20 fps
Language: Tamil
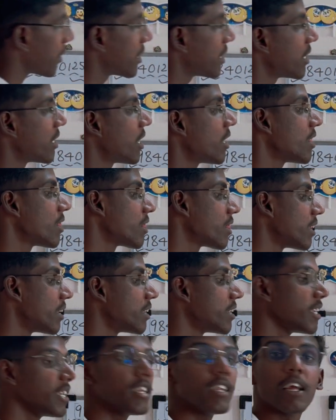பார்த்தீங்கன்னா
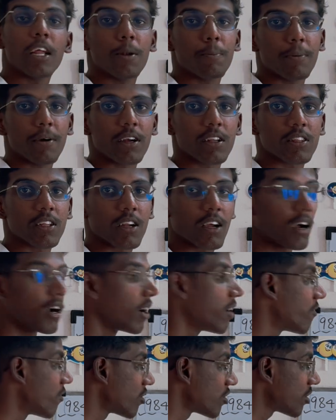தேர்ட்டீன் எல்பி
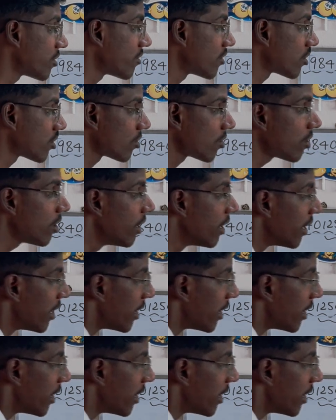எடுத்திருக்காங்க வருஷ வருஷம்